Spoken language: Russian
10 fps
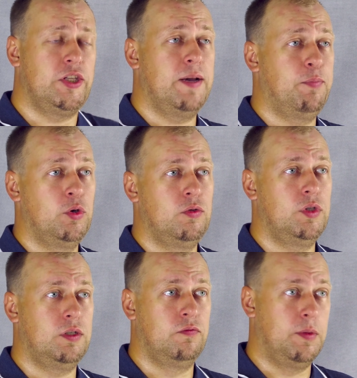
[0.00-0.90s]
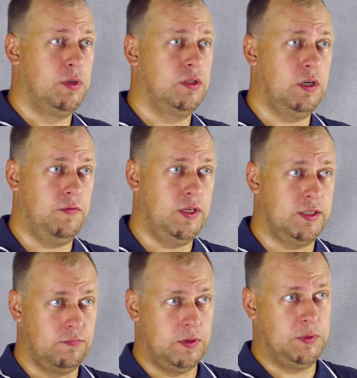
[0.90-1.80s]
Лично я пользуюсь
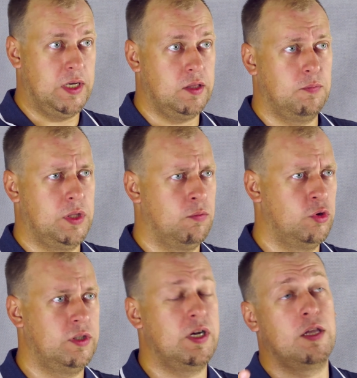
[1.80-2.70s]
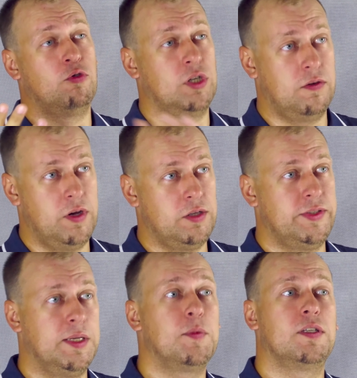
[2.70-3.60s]
веб-интерфейсом, веб-сайтом, потому что, как я уже
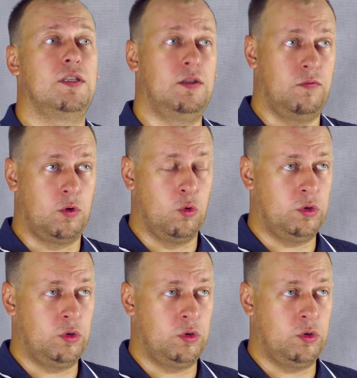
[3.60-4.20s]
говорил, симка стоит в